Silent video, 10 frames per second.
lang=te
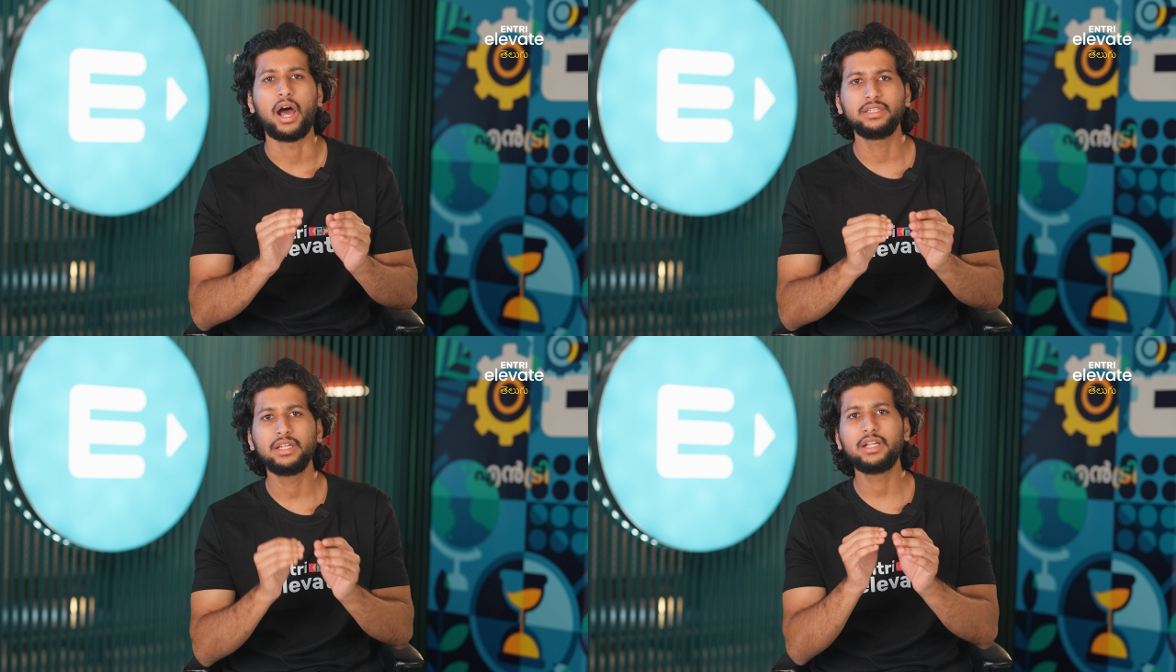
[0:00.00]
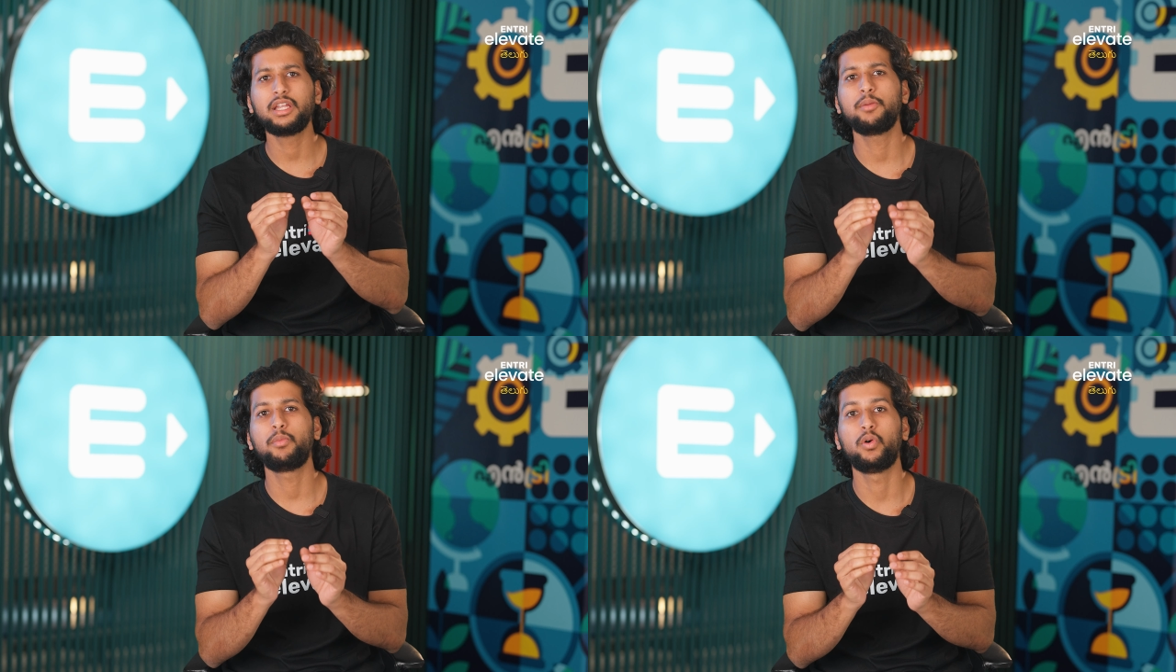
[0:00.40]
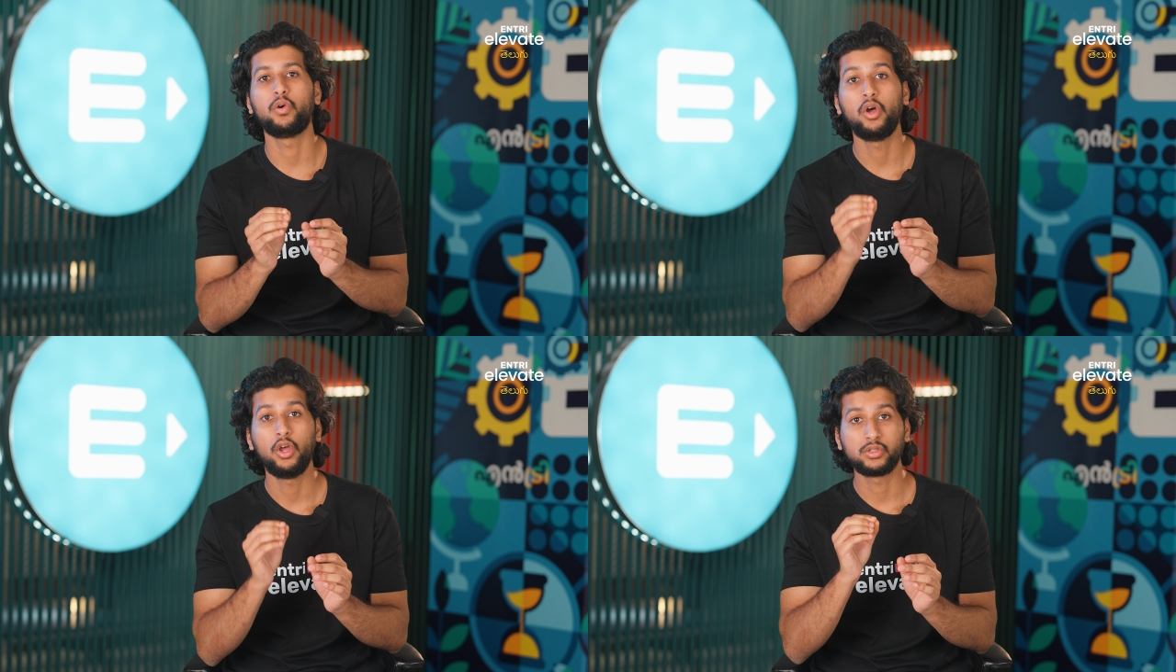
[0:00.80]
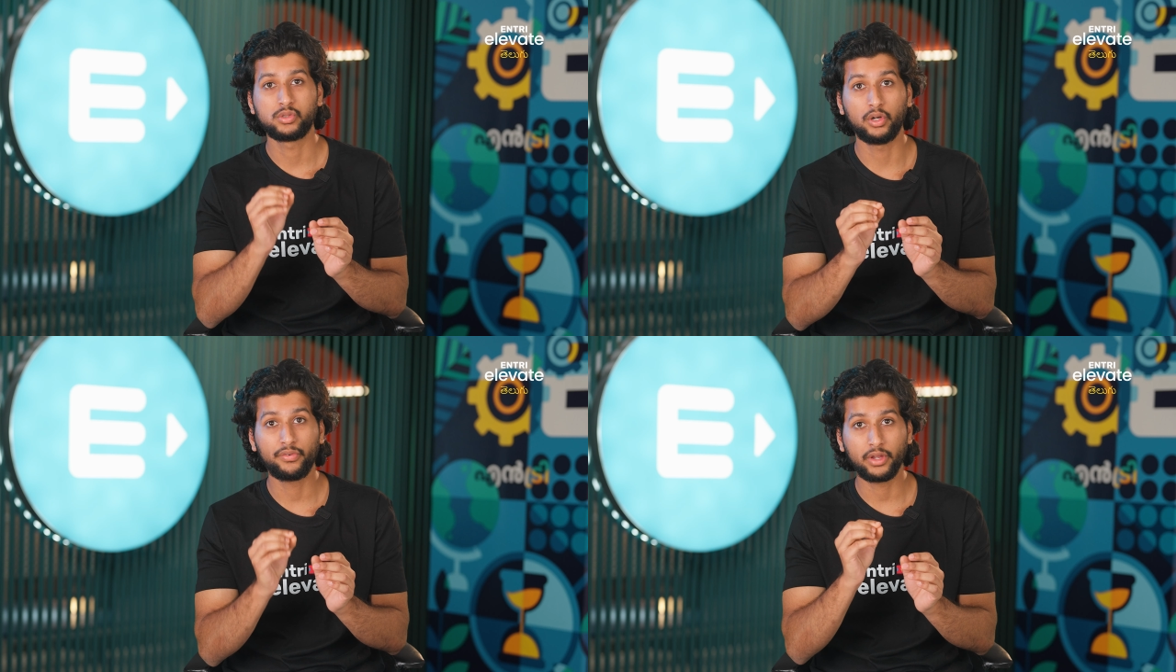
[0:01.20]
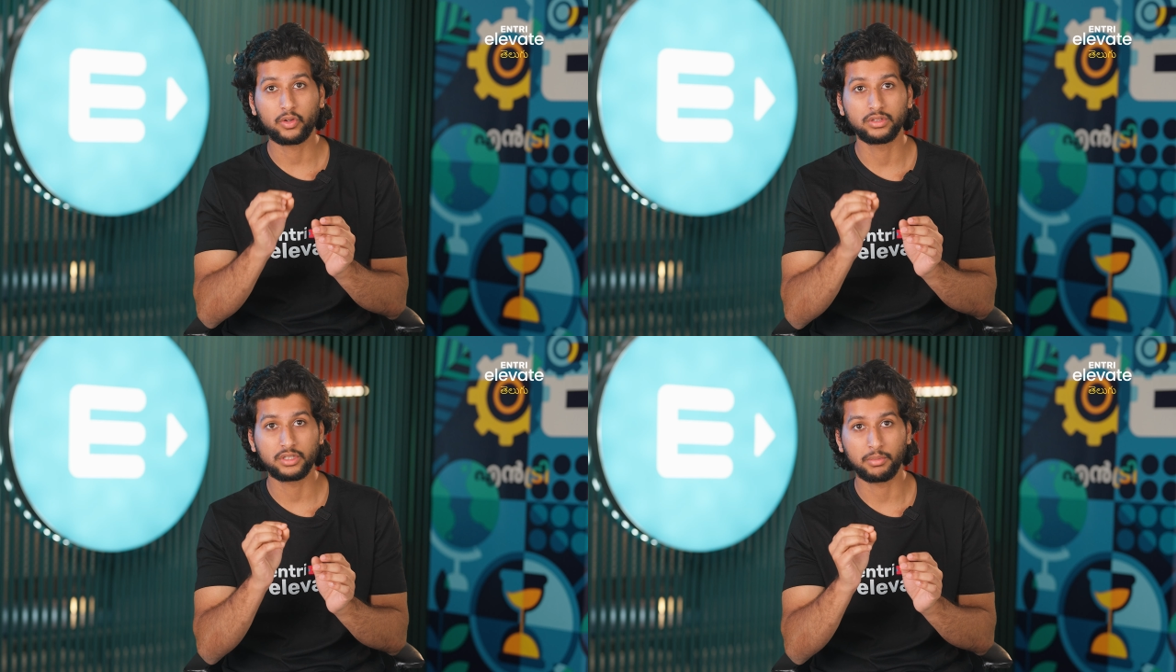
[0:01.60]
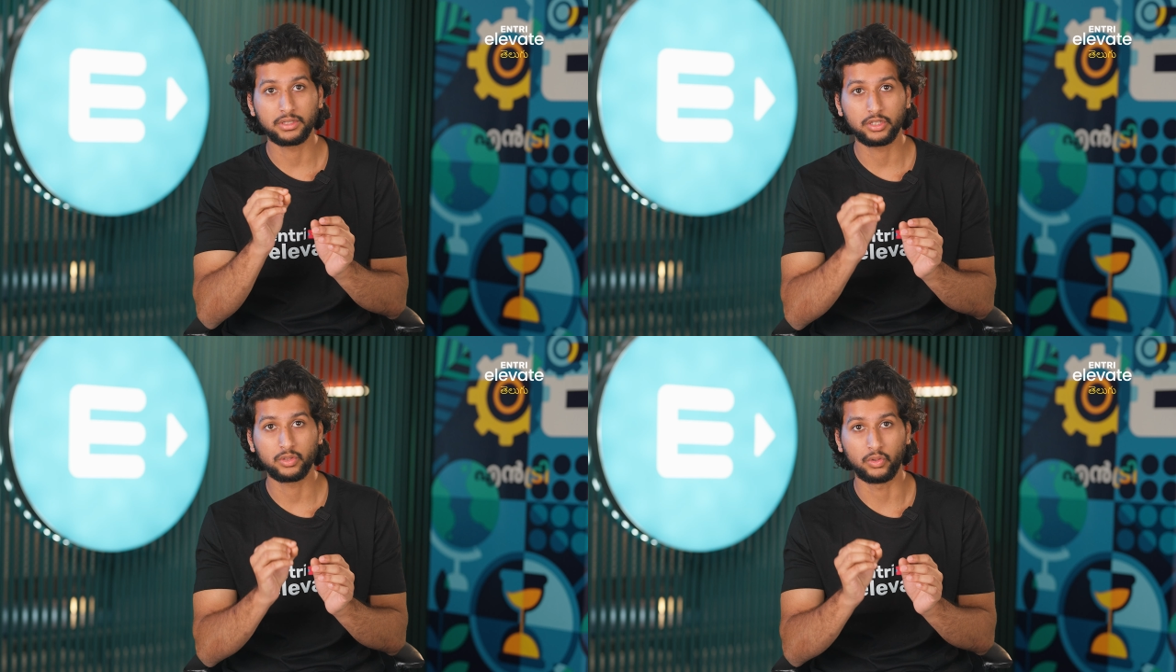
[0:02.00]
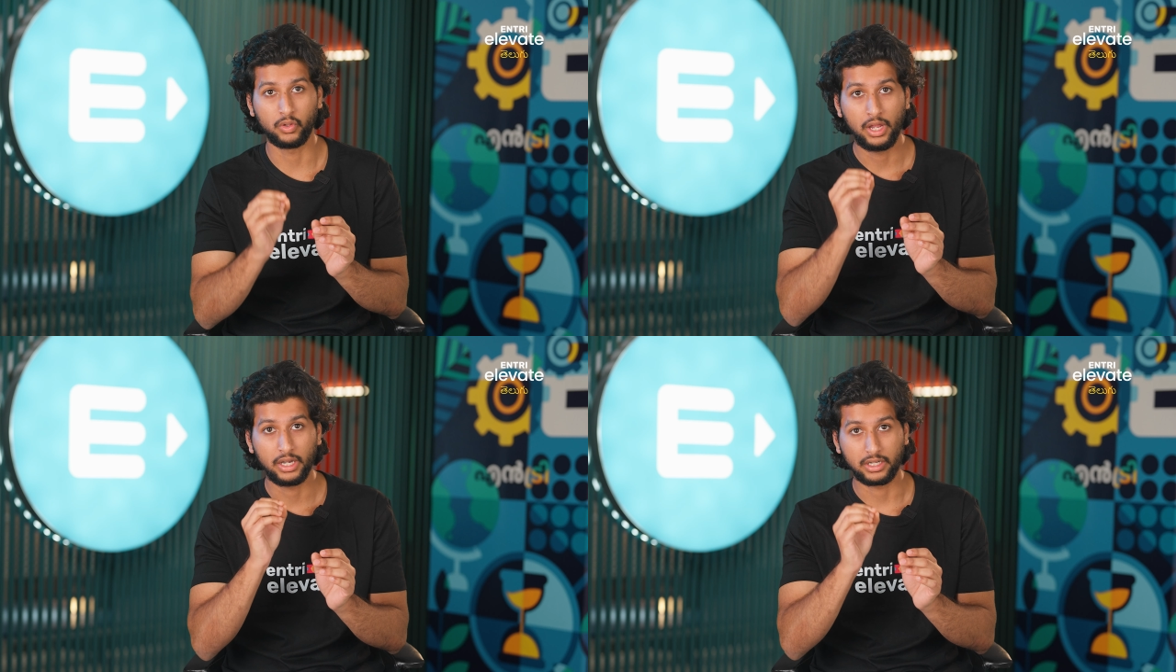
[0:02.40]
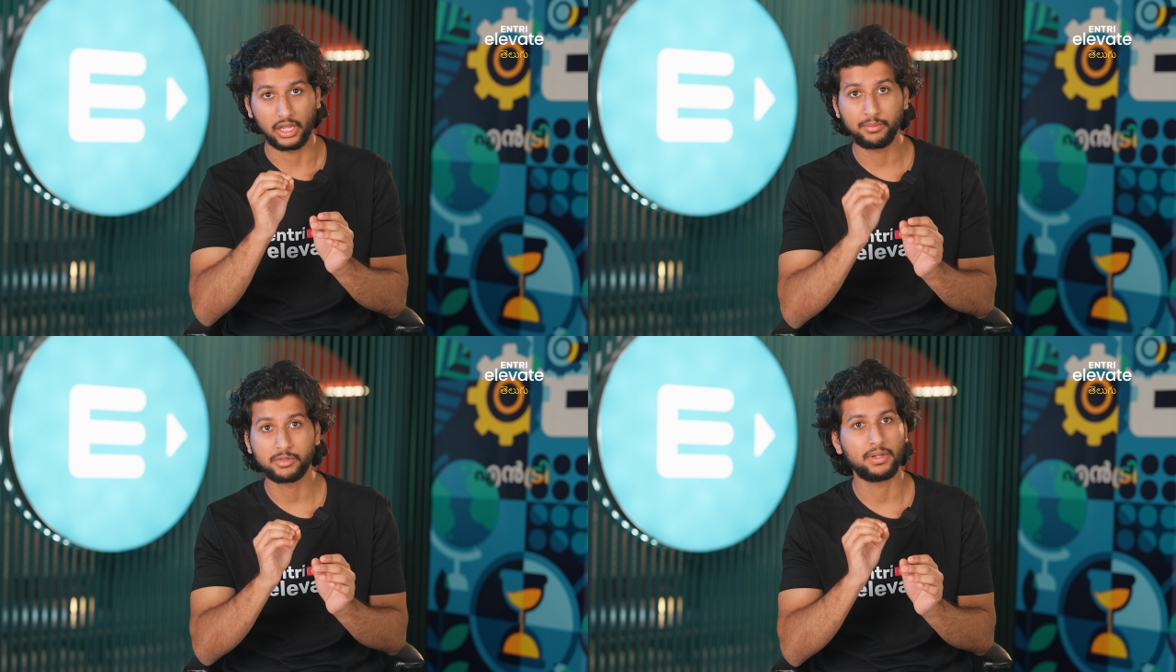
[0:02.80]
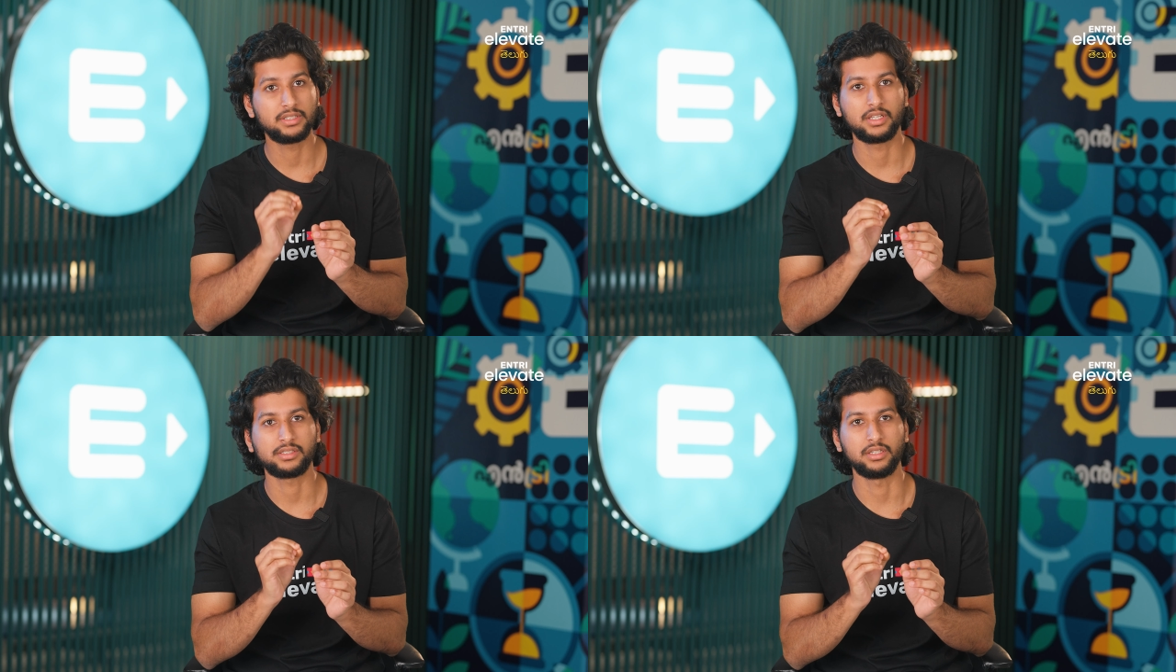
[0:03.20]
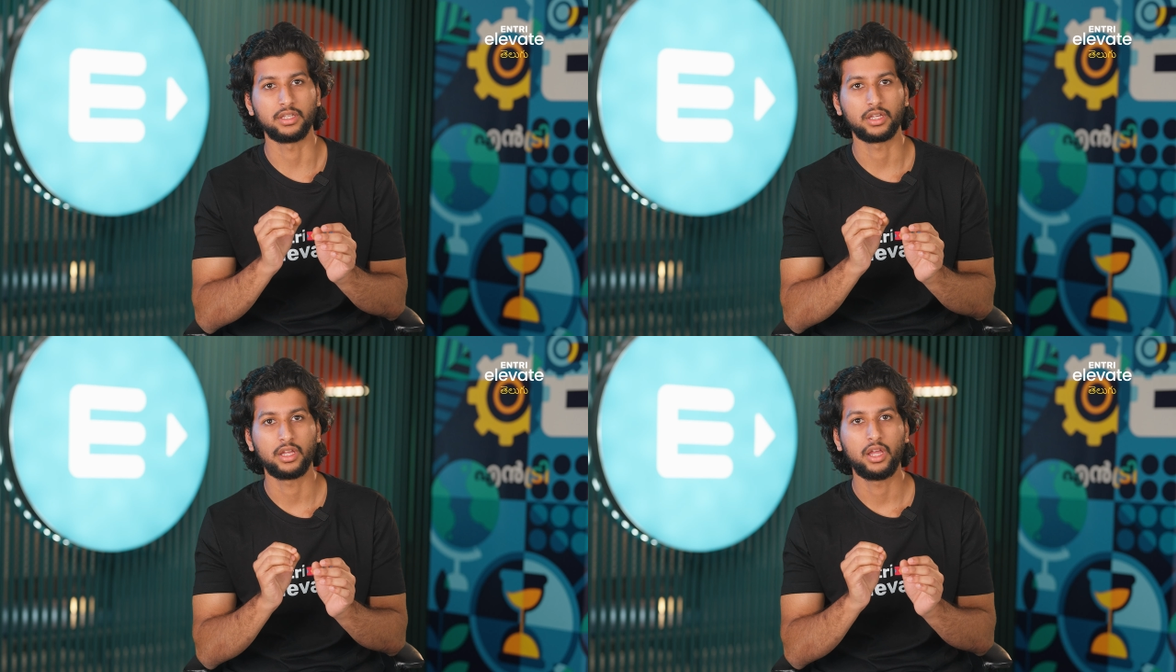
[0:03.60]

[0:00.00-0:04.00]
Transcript: అదే టైంలో సోఫియా కొంతమందితో టైం స్పెండ్ చేసింది